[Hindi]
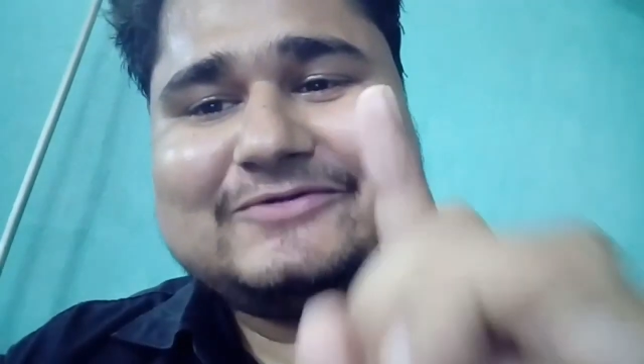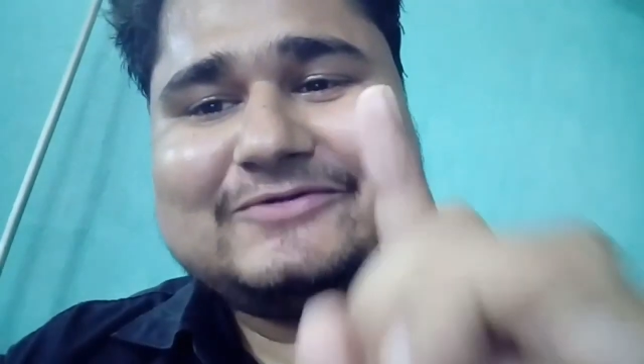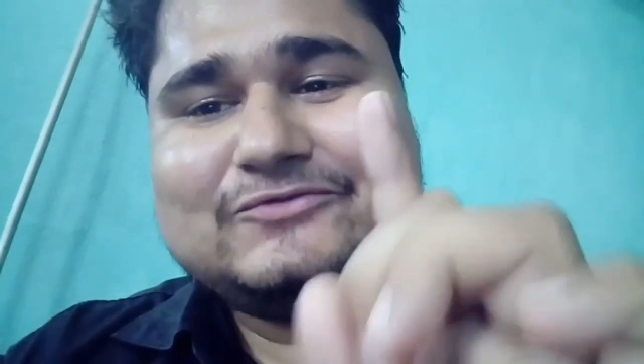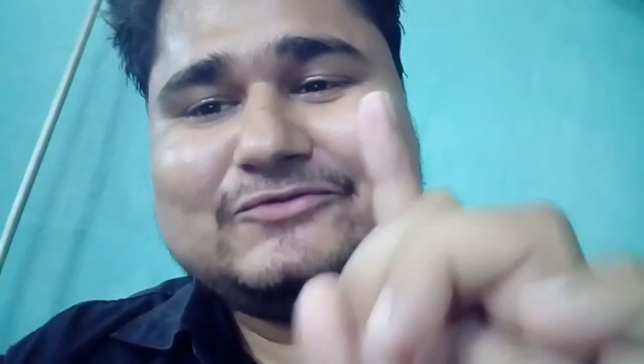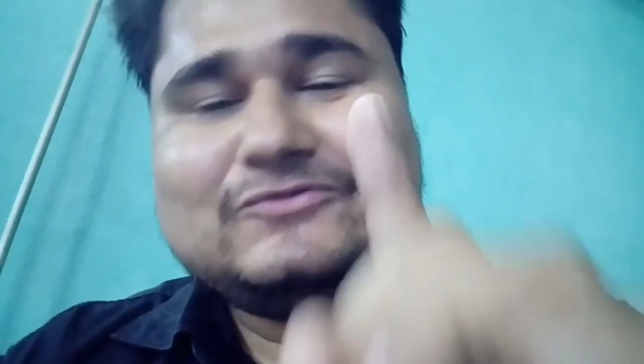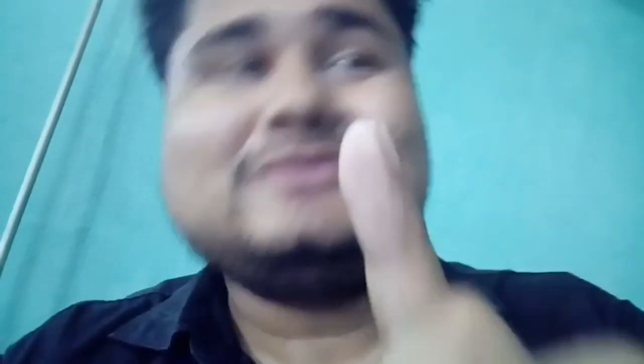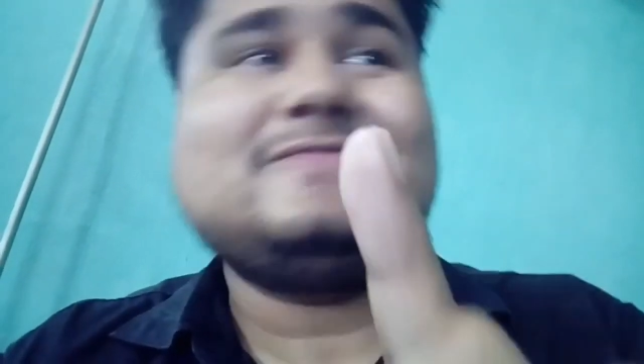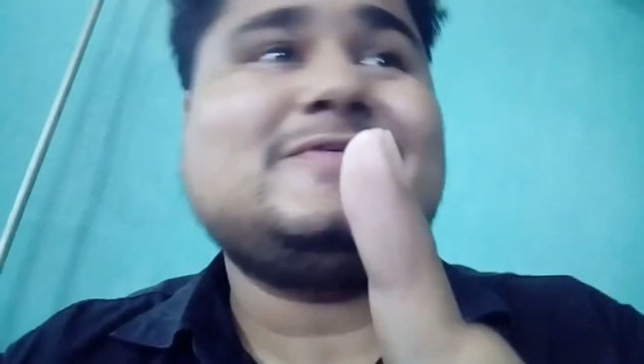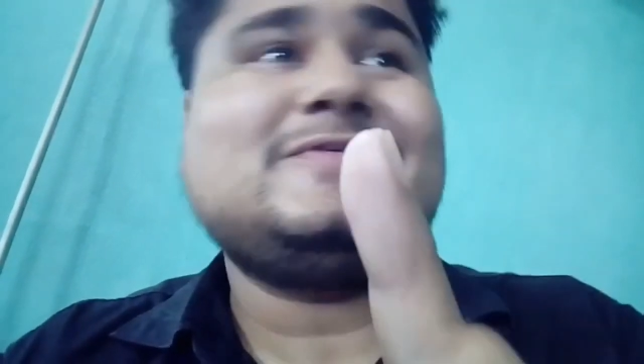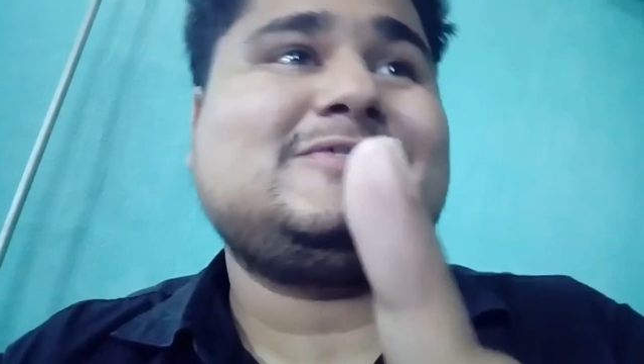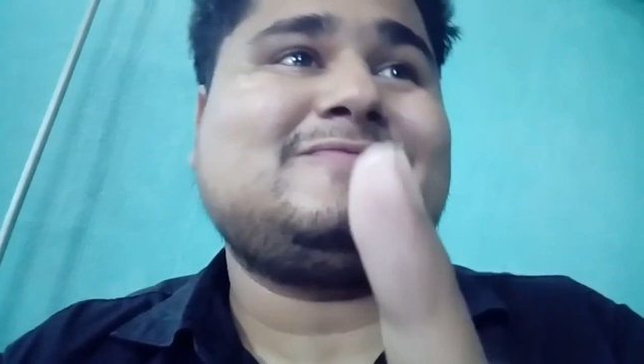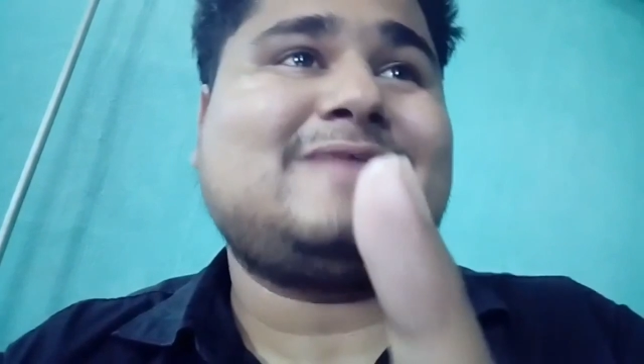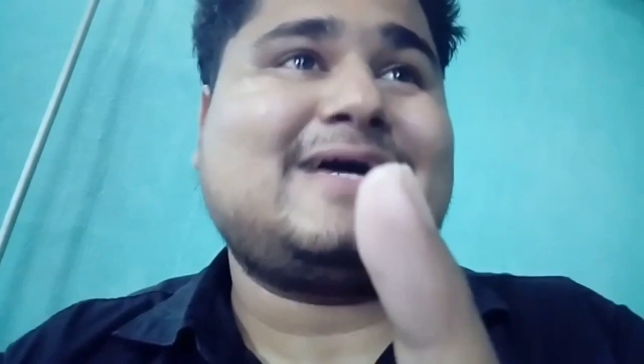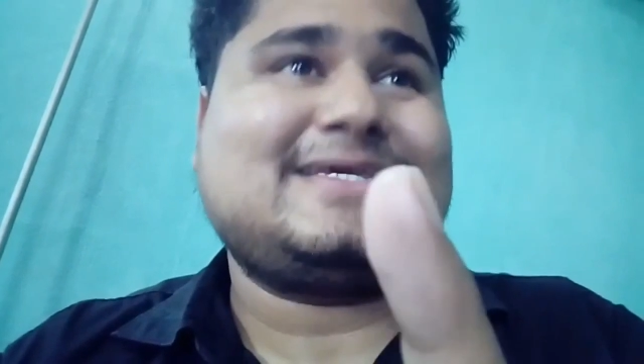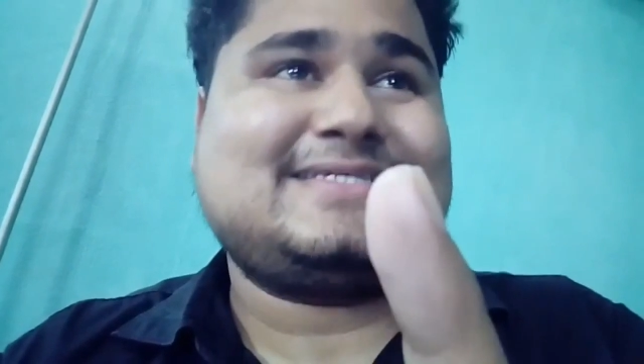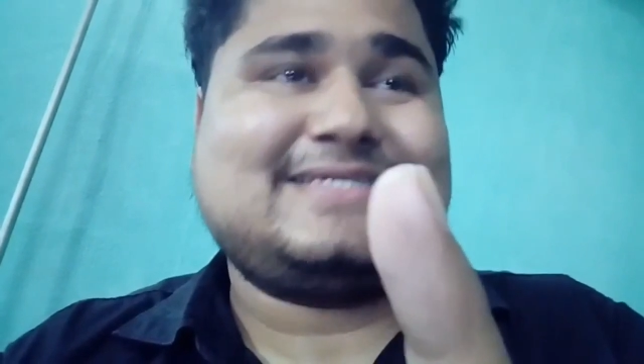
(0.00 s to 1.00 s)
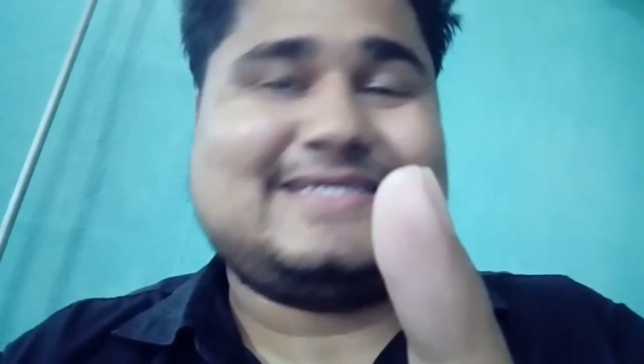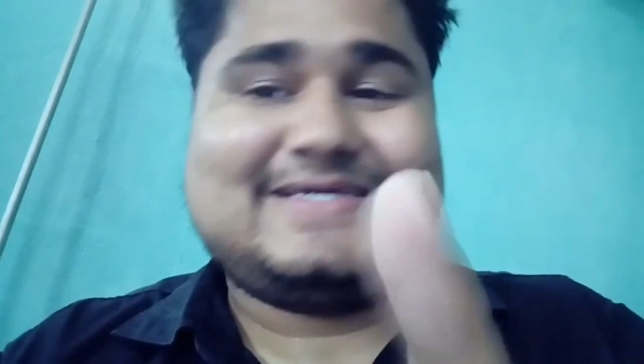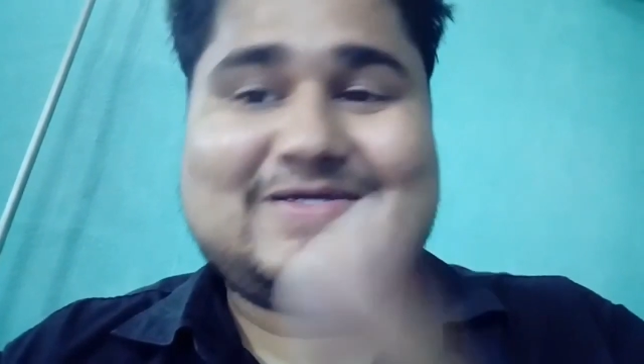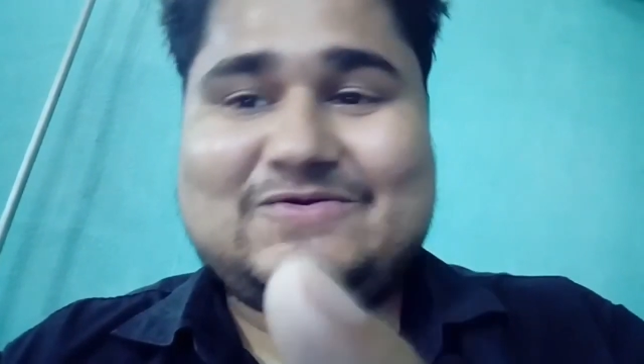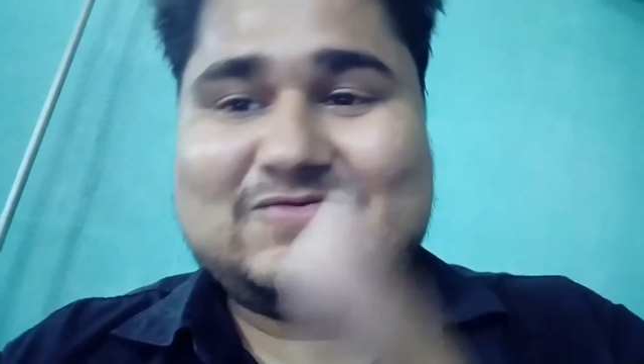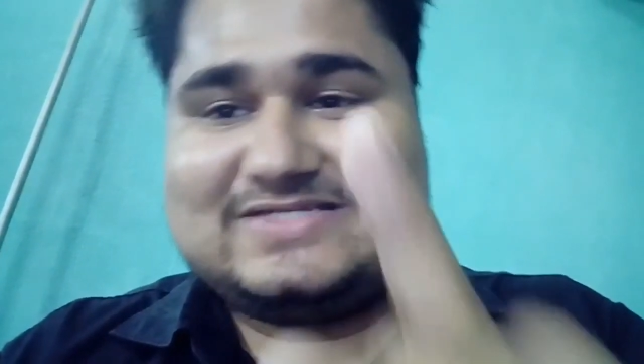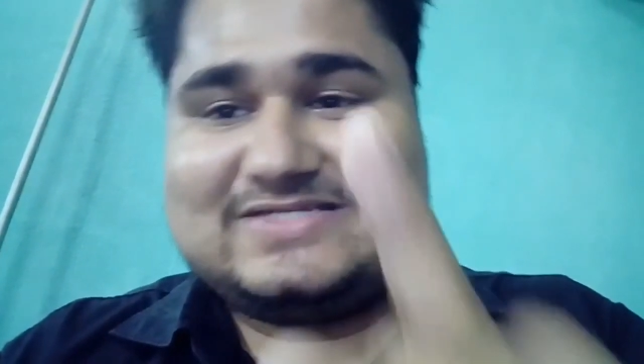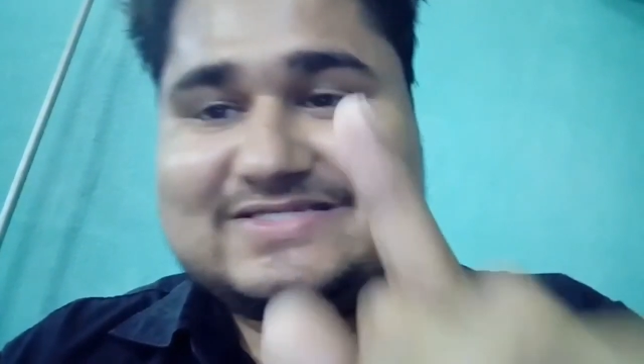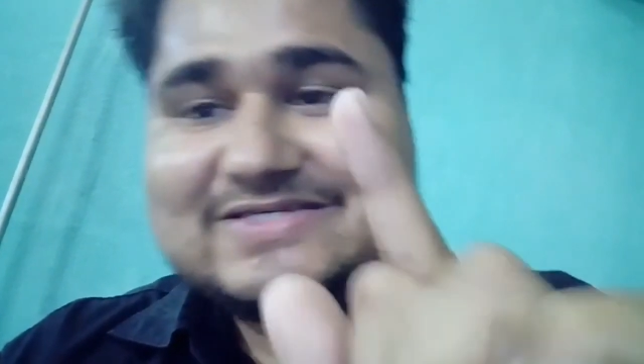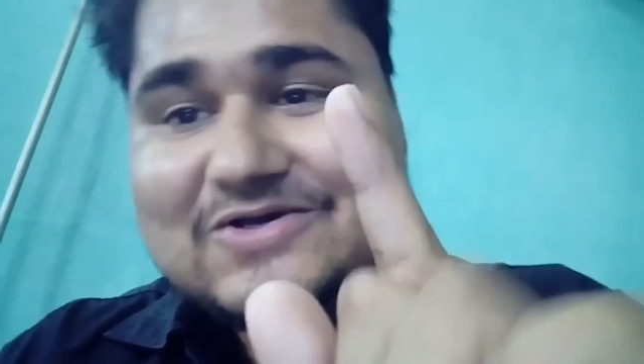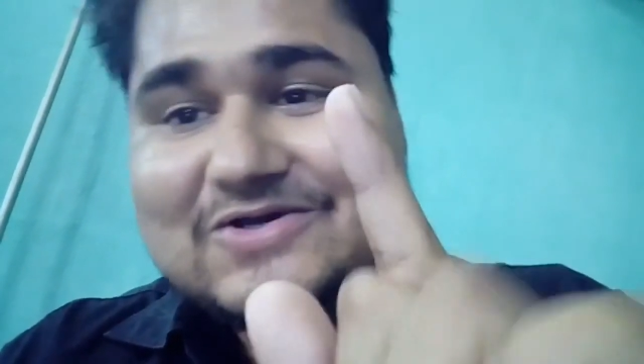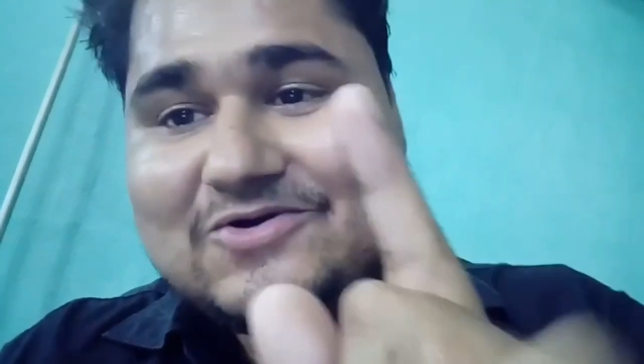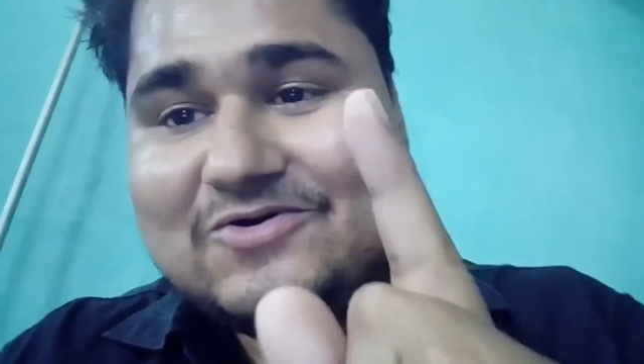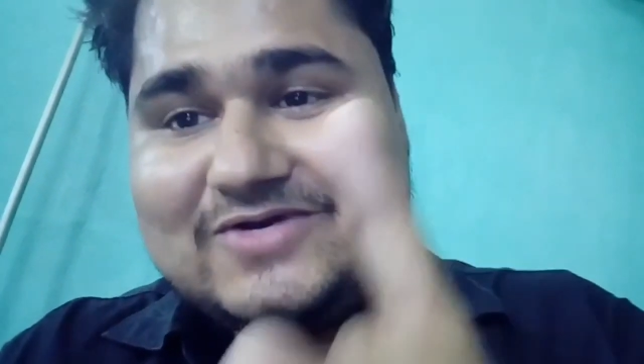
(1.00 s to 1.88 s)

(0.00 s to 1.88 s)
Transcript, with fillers: अटूट विश्वास है और इस